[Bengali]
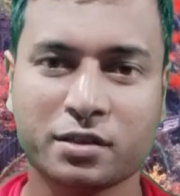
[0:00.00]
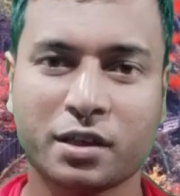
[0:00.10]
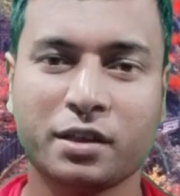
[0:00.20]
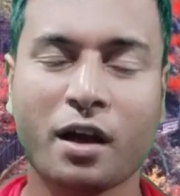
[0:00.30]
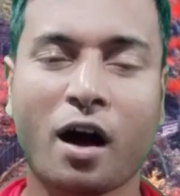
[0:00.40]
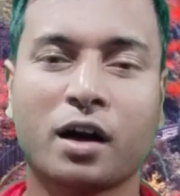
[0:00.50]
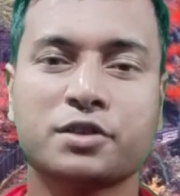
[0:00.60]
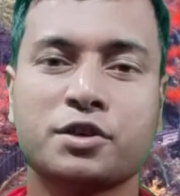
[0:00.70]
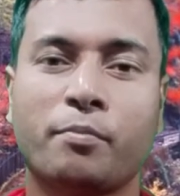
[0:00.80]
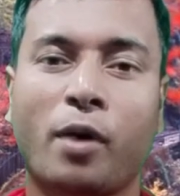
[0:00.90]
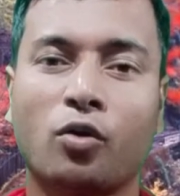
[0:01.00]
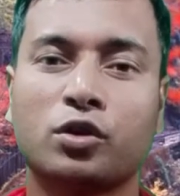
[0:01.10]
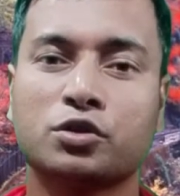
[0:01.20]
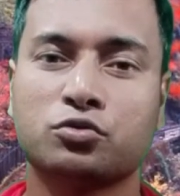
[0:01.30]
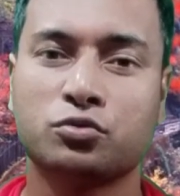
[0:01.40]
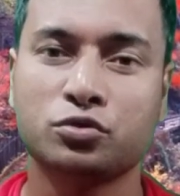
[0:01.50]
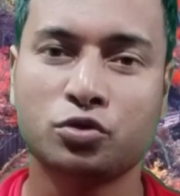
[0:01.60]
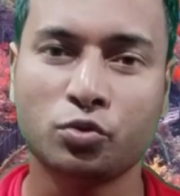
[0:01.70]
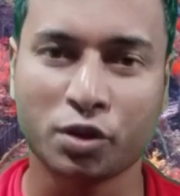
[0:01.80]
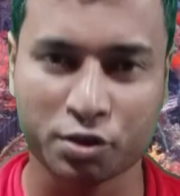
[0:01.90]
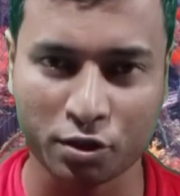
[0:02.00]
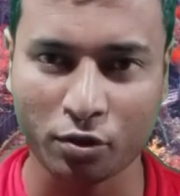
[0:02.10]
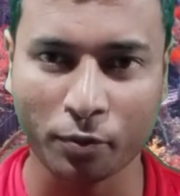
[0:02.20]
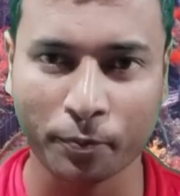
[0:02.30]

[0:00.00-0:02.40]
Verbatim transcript: সেদিন আকাশে বারোটা সূর্য উঠেছিল